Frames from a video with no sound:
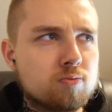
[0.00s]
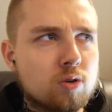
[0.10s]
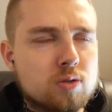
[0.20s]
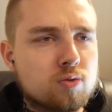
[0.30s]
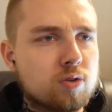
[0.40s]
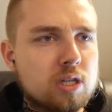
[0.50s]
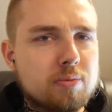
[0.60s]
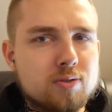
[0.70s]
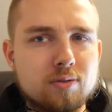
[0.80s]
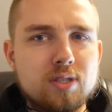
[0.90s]
also von
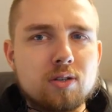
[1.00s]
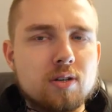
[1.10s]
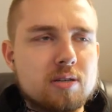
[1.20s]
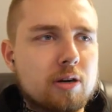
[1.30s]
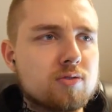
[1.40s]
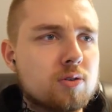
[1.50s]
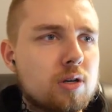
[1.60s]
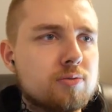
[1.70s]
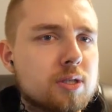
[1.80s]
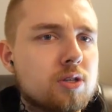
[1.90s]
Episode 4 Concept Arts von
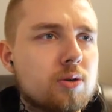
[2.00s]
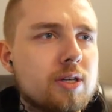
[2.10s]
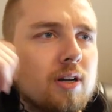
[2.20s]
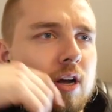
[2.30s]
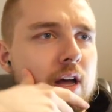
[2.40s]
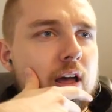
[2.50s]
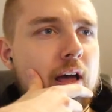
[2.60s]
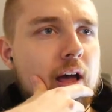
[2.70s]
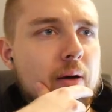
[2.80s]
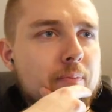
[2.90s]
Ralph McCurry.
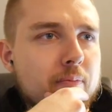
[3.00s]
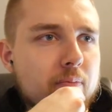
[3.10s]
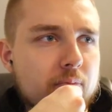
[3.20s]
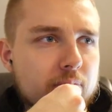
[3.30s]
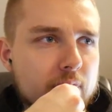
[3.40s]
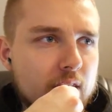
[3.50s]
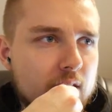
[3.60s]
Ähm,